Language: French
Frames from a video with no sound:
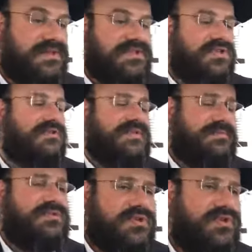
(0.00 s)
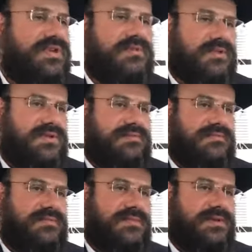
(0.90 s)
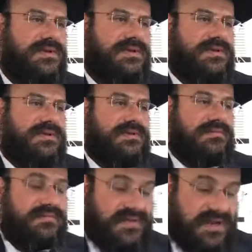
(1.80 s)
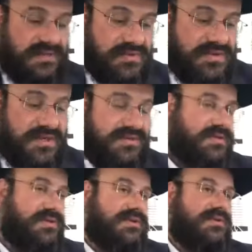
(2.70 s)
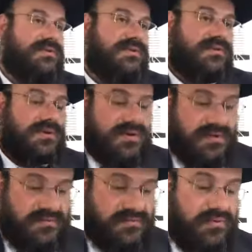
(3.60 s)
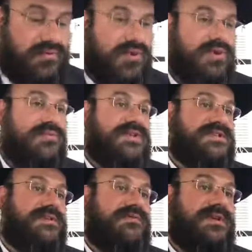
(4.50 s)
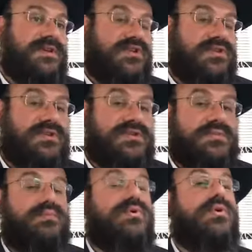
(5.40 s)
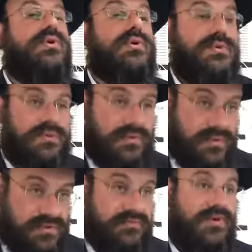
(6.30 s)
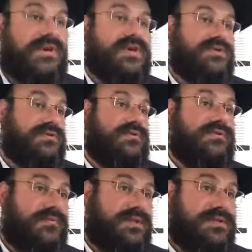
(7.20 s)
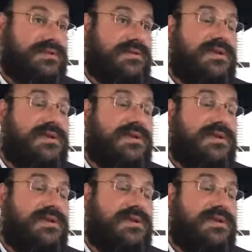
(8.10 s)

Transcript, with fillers: Si je le fais, c'est parce que Dieu l'a demandé. Mais viens, la Mishnah te dit que non. Vaut mieux commencer à faire les choses pour recevoir quelque chose en contrepartie.